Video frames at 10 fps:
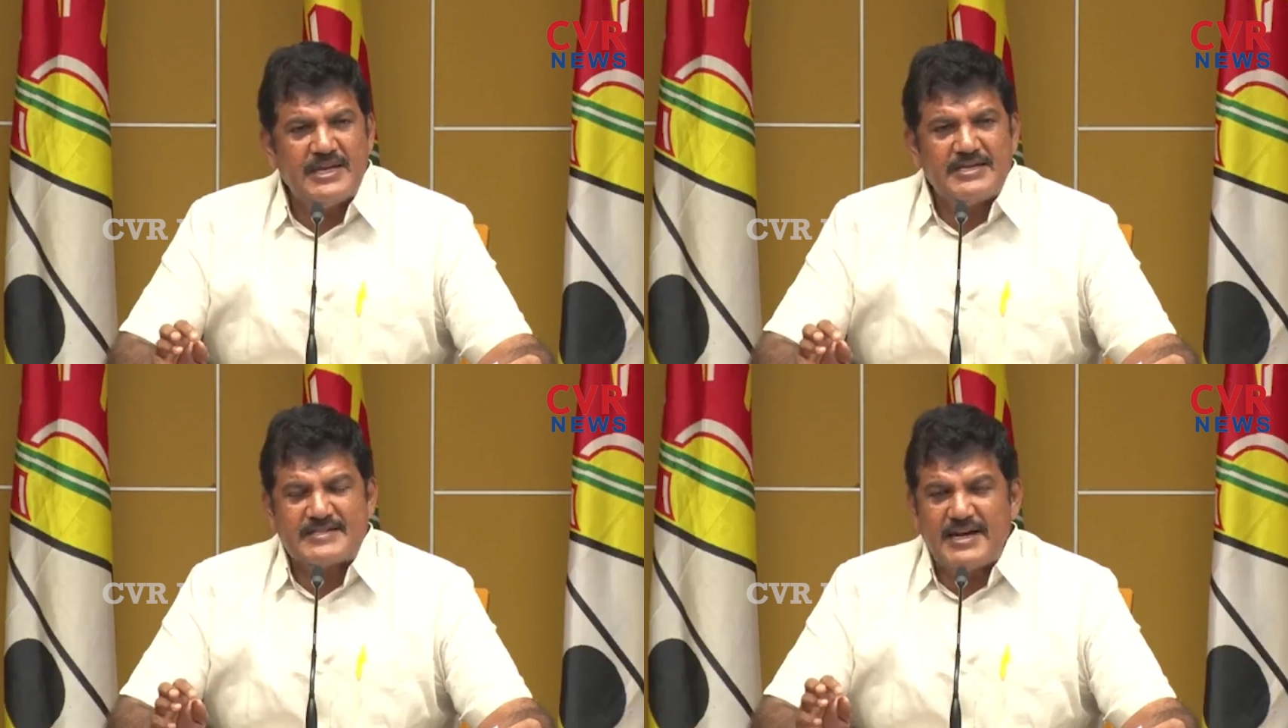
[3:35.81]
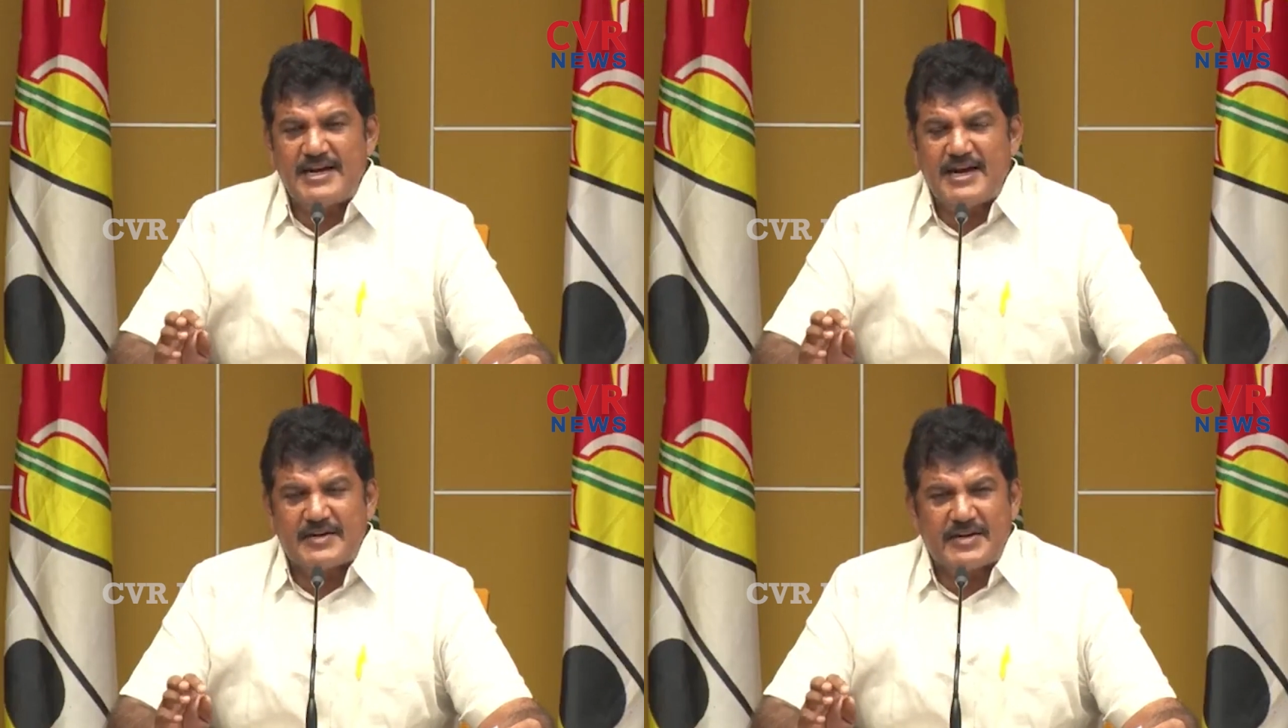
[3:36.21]

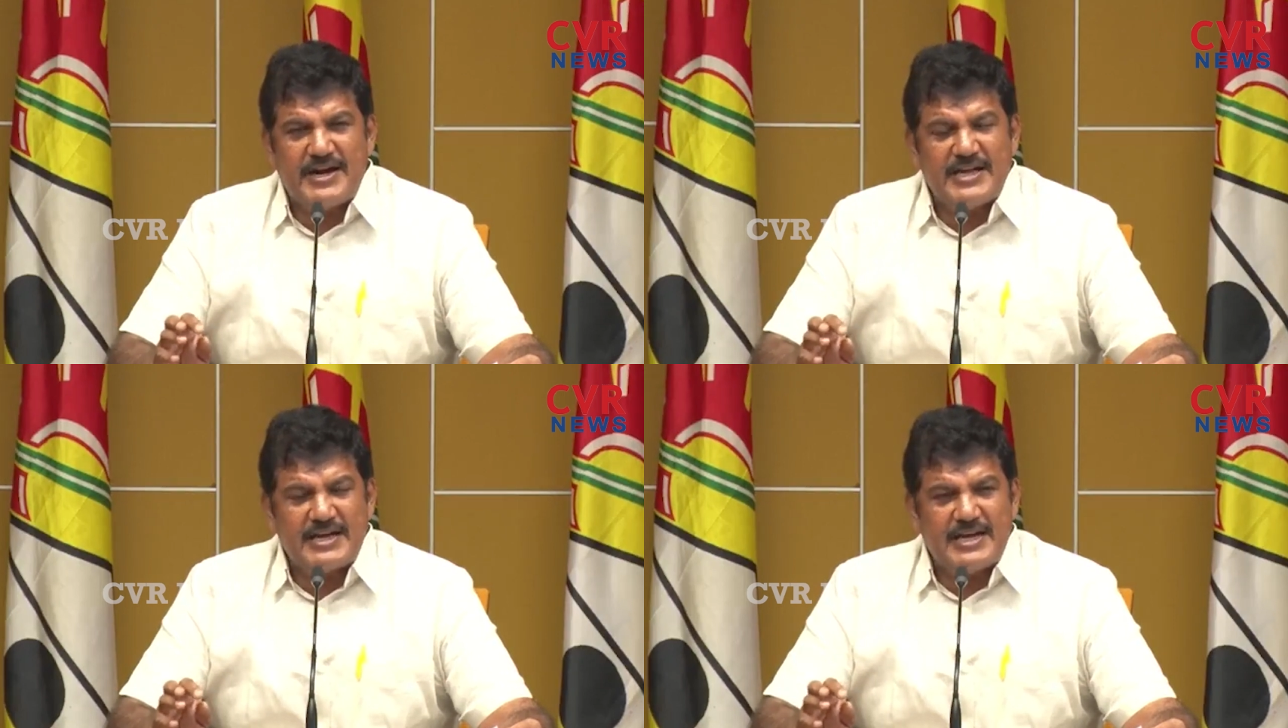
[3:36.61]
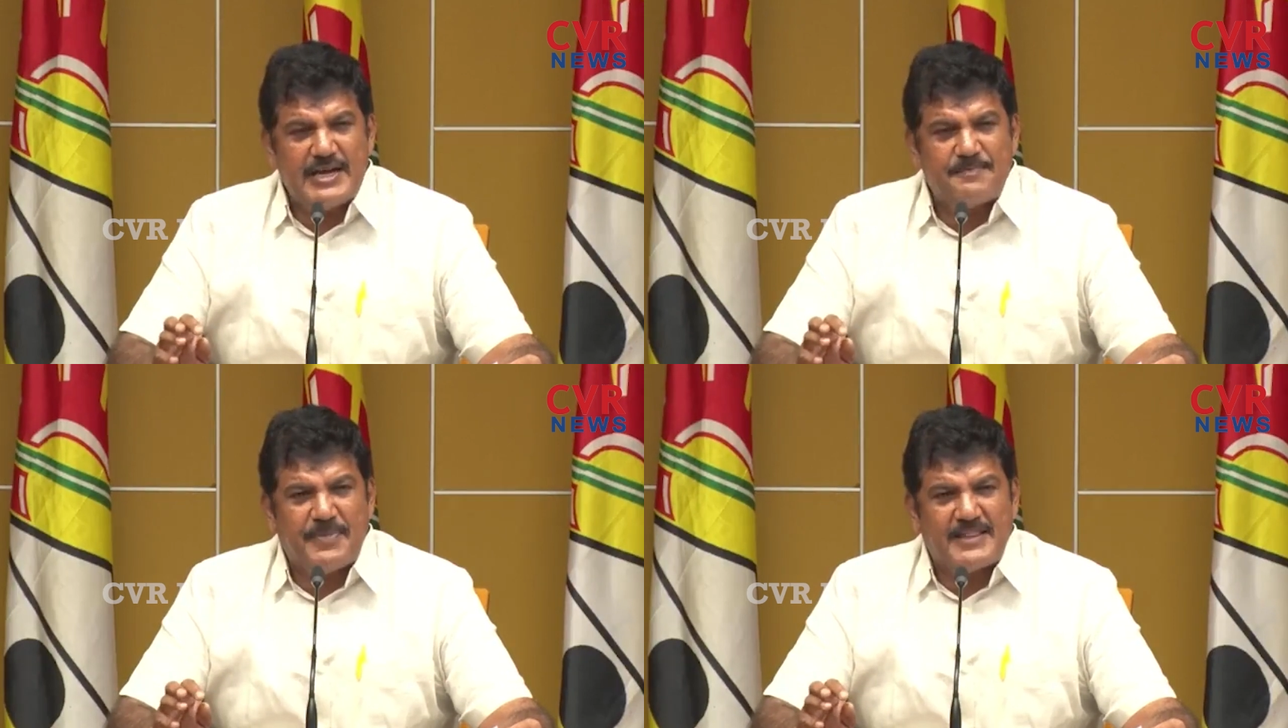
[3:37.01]
ఇన్సైడర్ ట్రేడింగ్
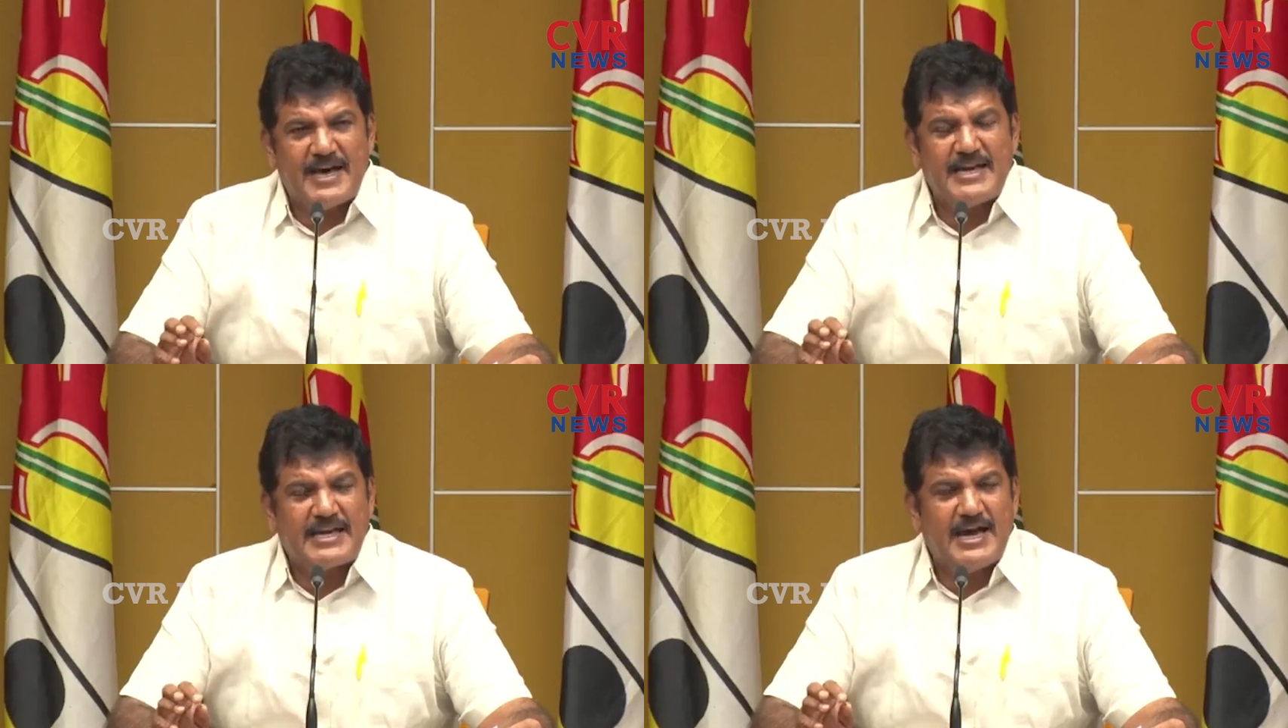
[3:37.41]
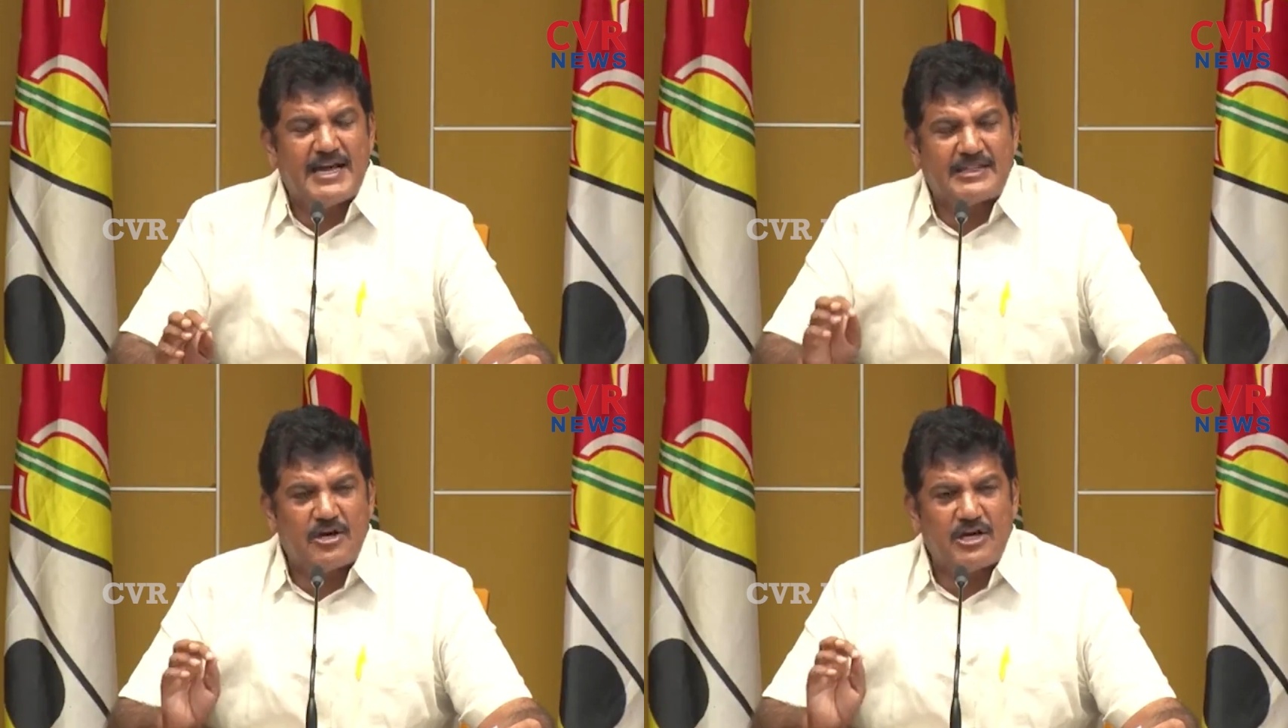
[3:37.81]
అనే పదానికే
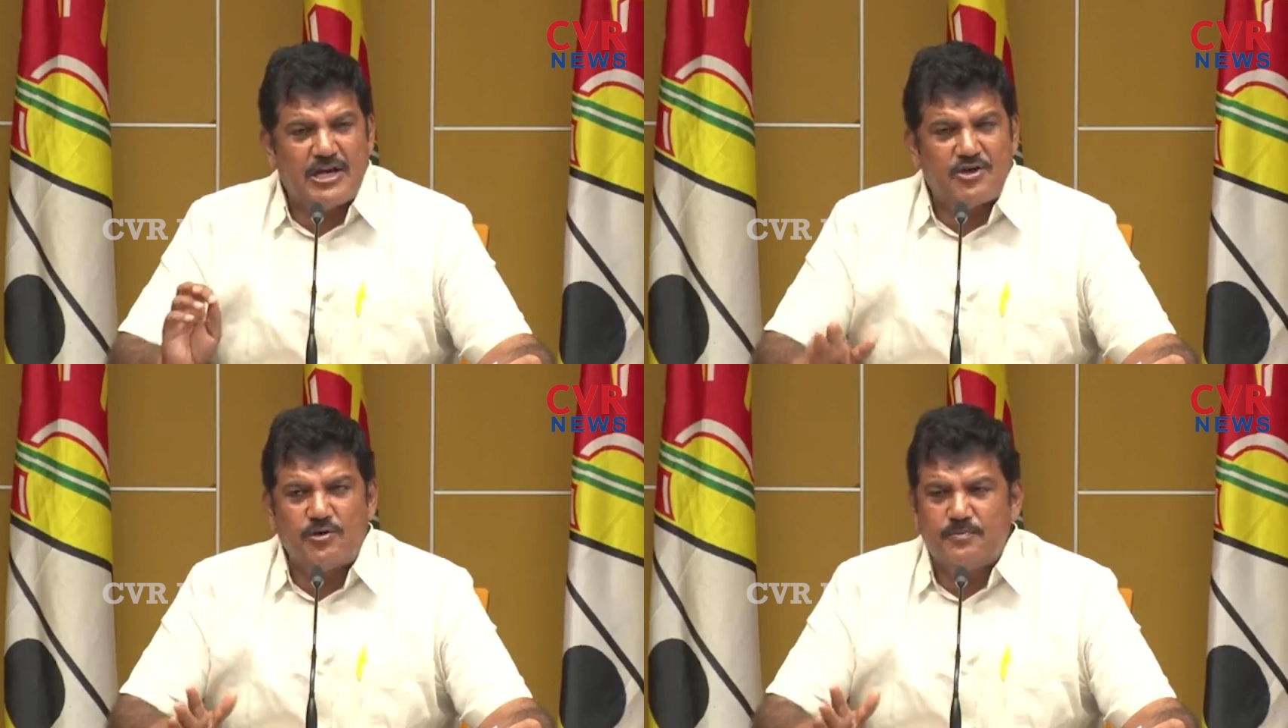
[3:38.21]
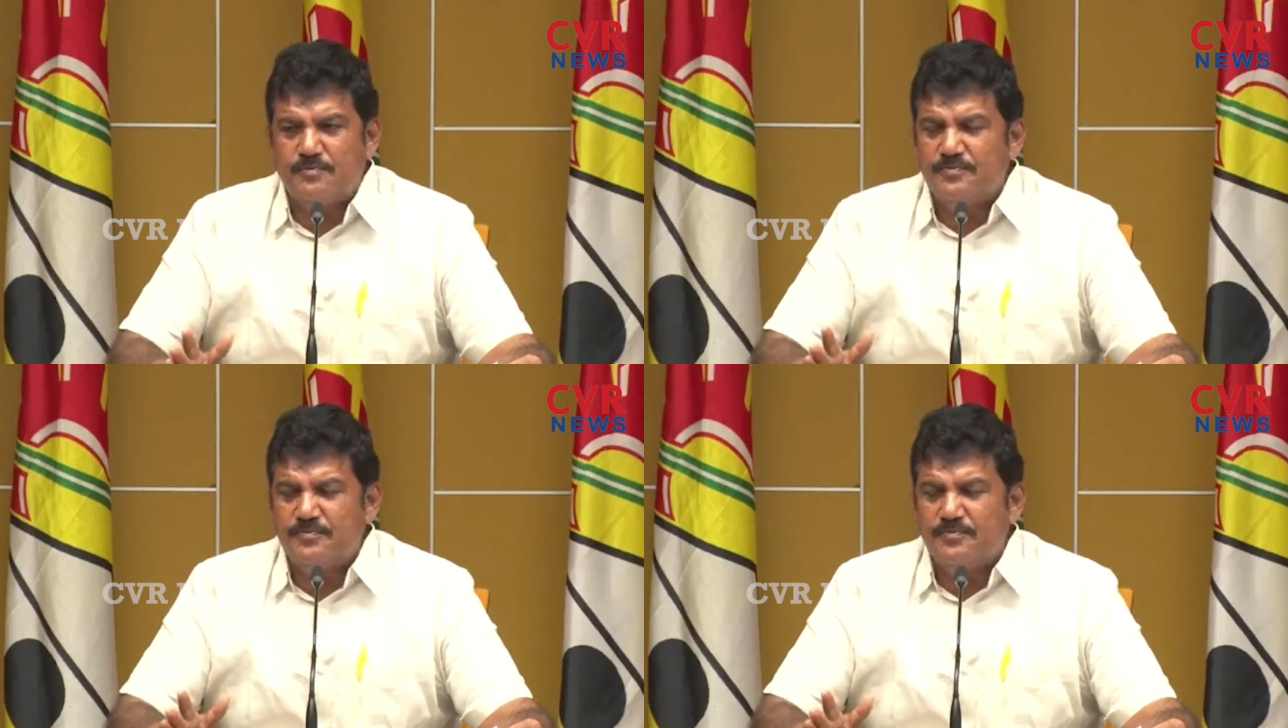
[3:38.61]
అర్థం లేదు